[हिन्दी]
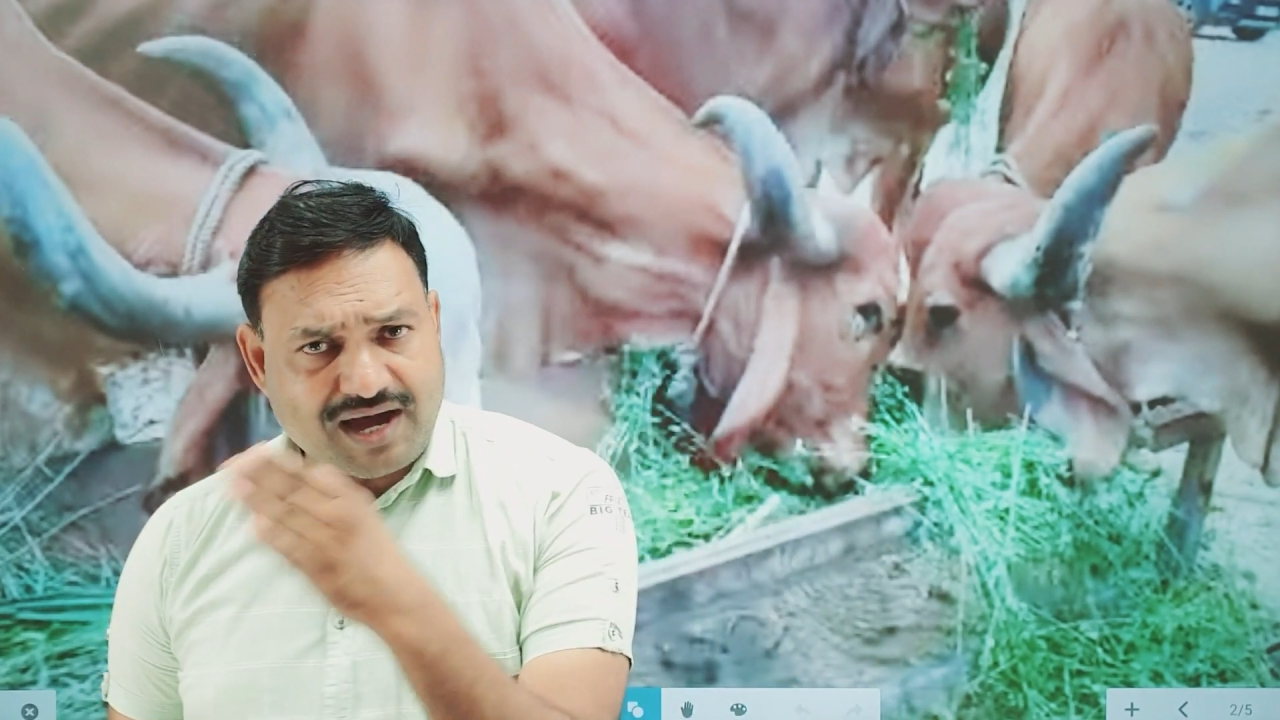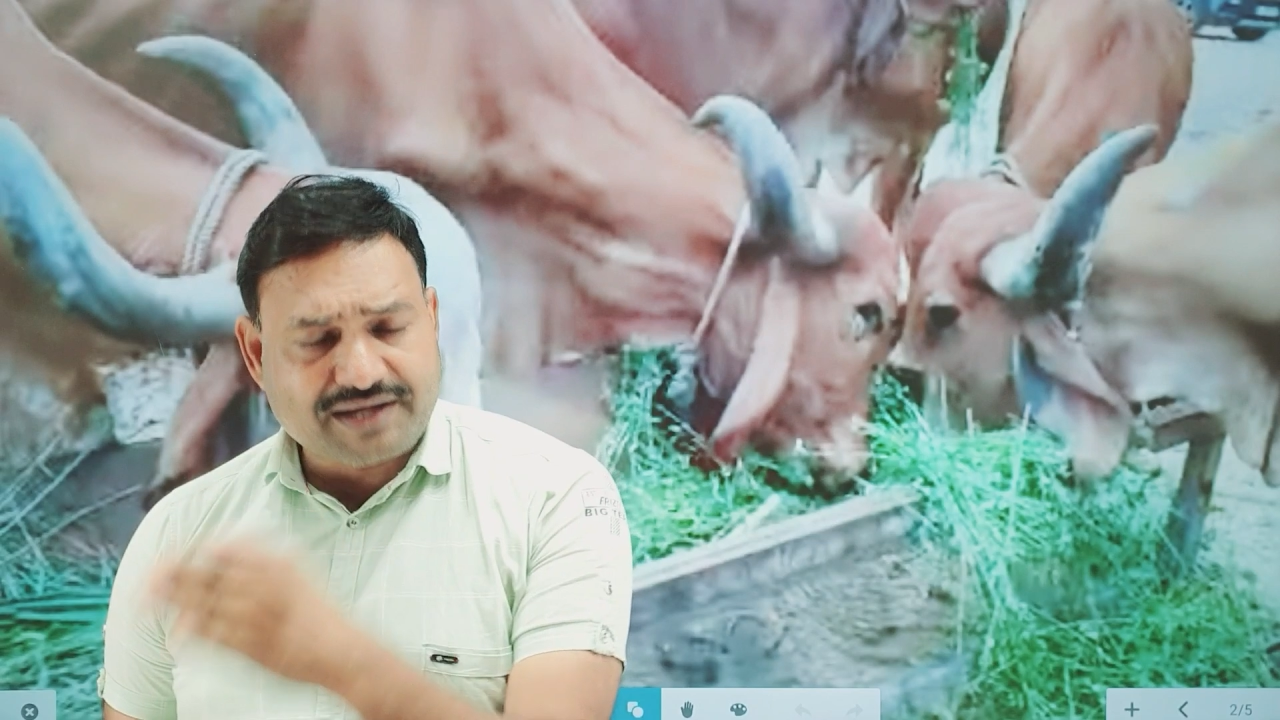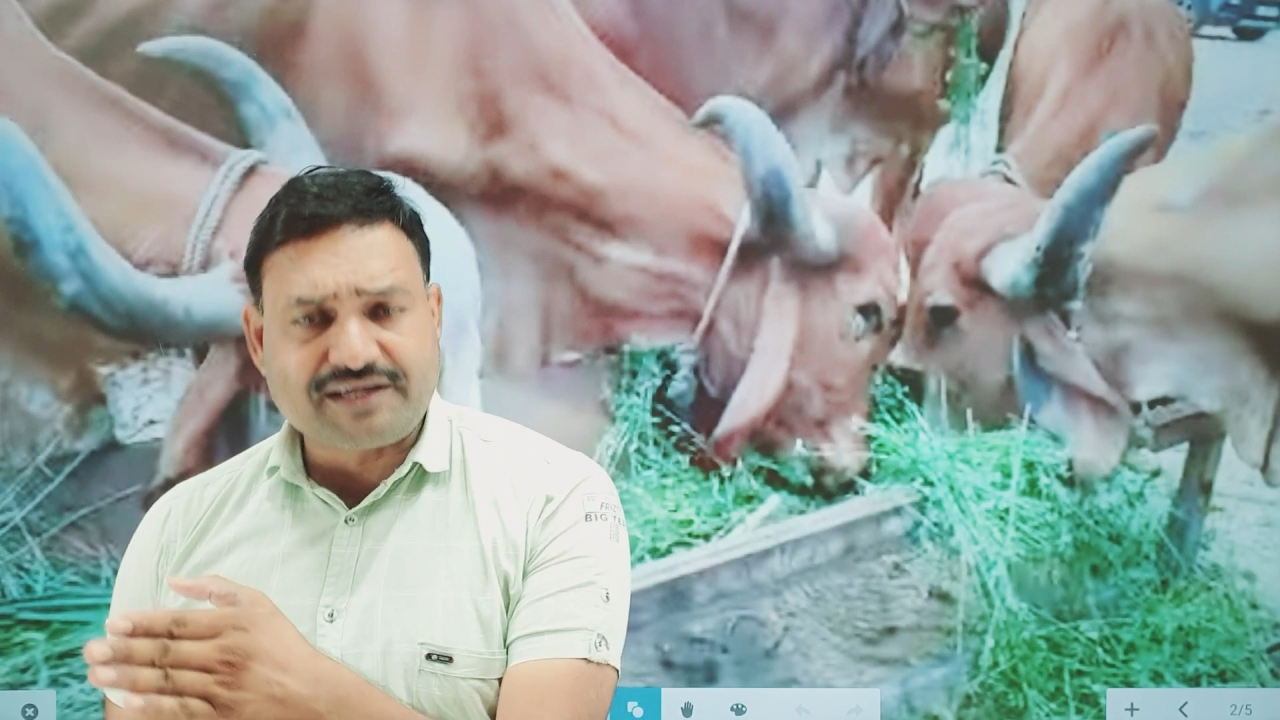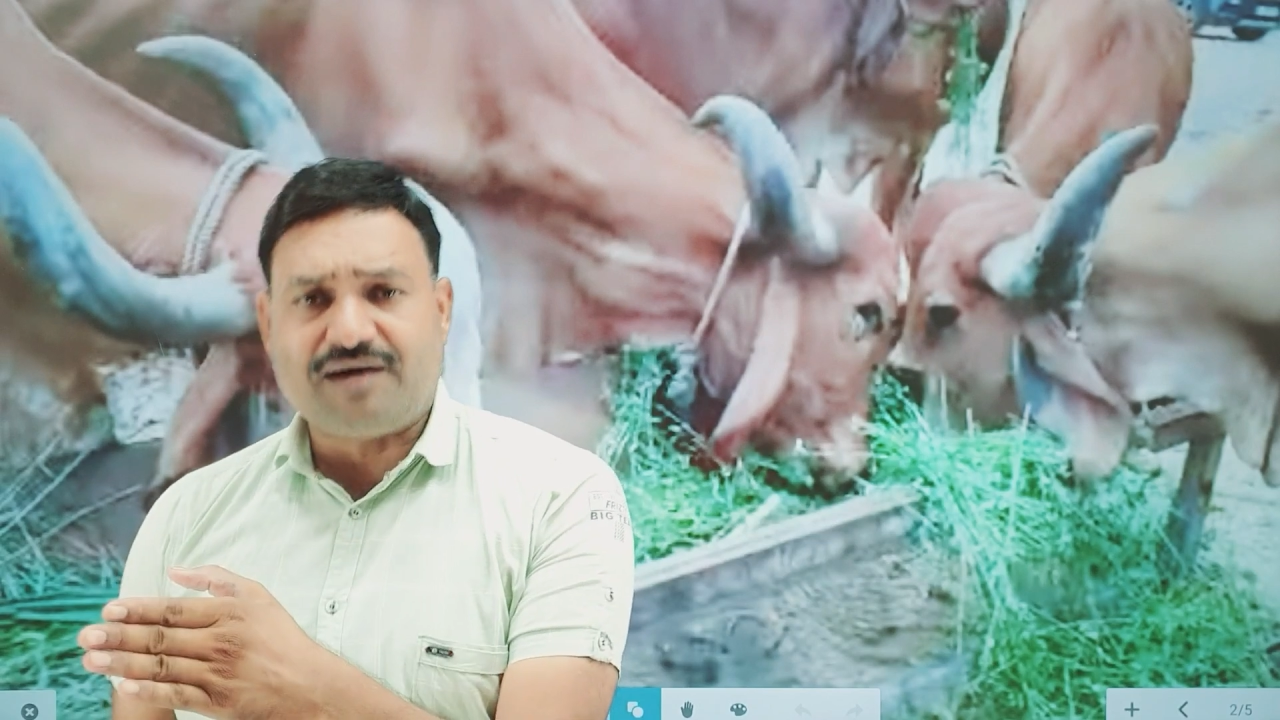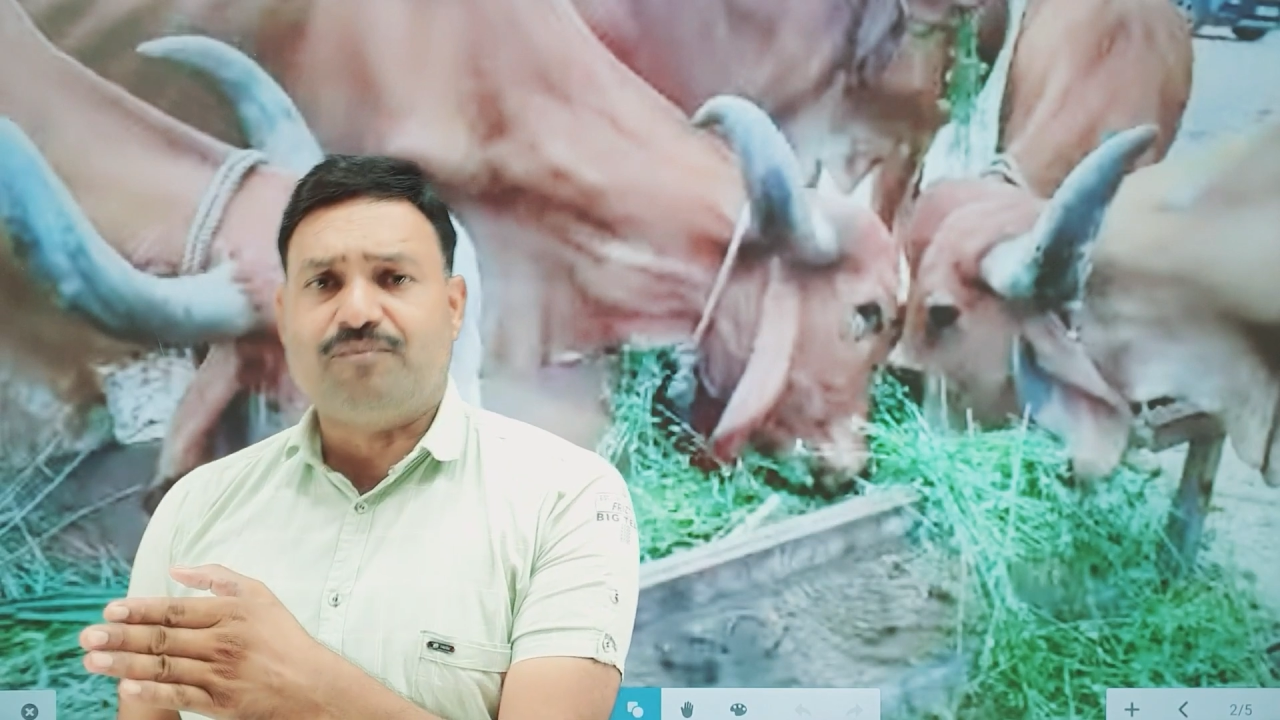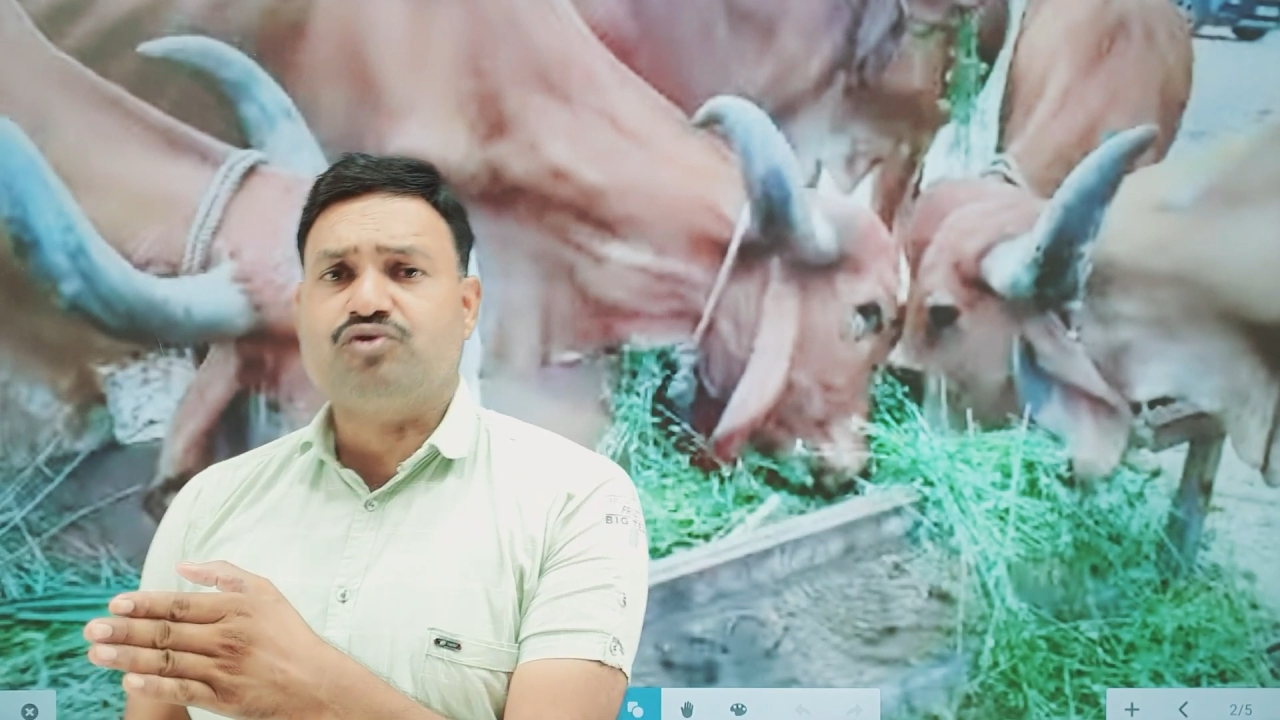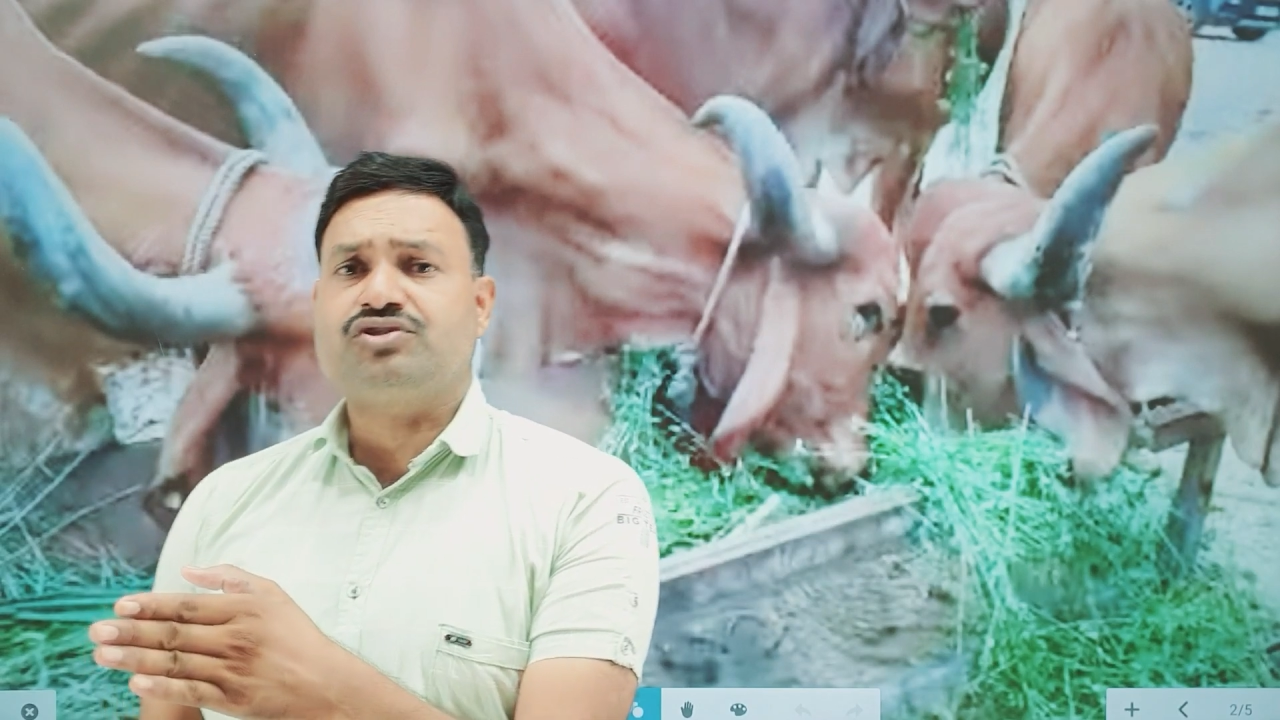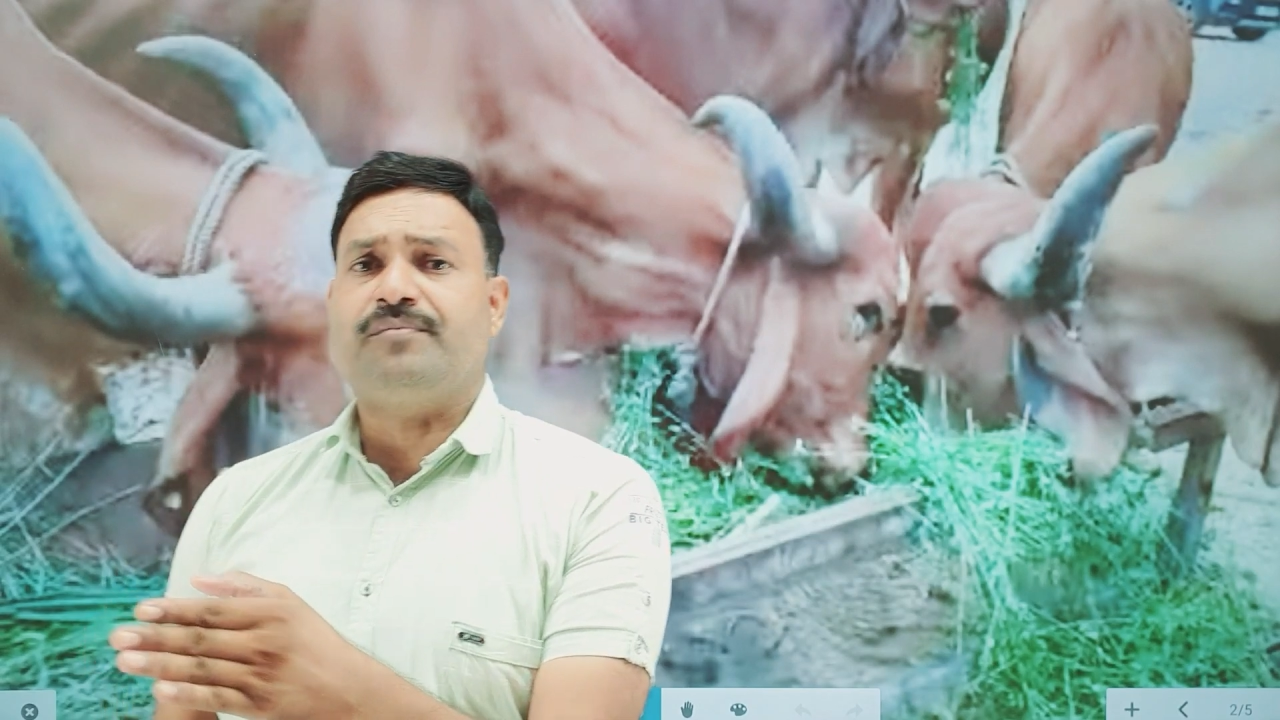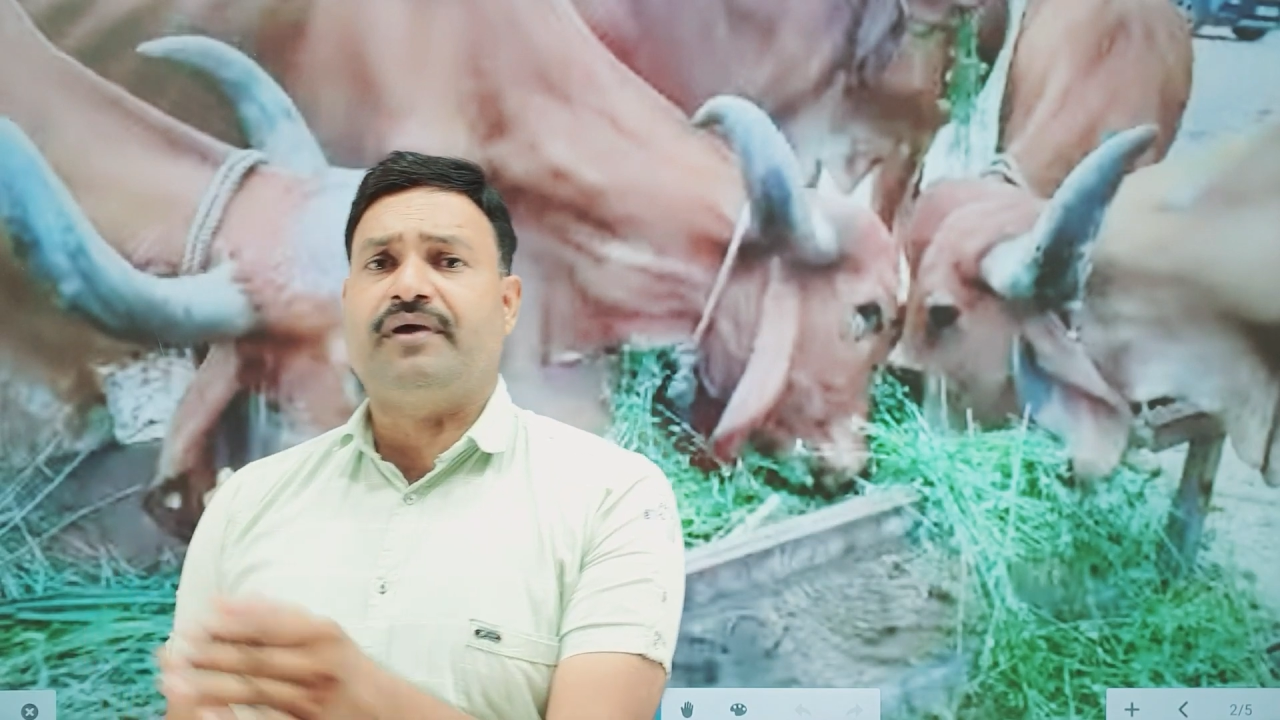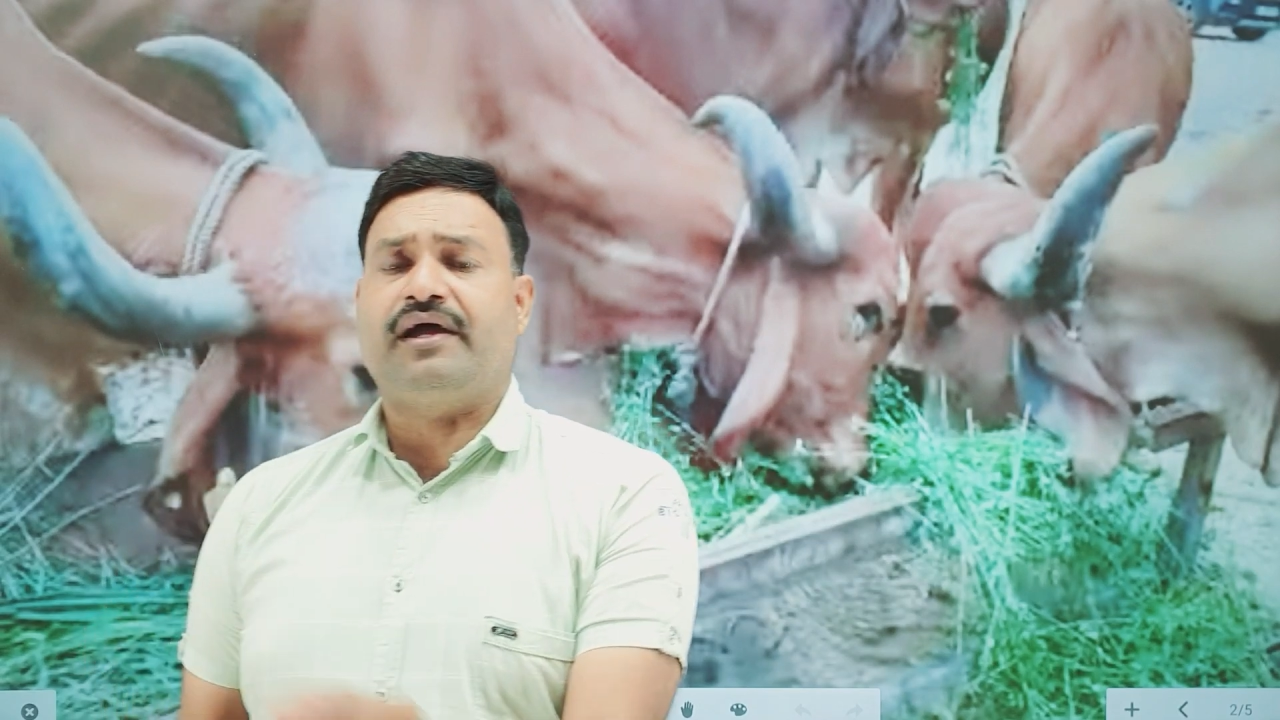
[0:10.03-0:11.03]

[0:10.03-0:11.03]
आगे का मौसम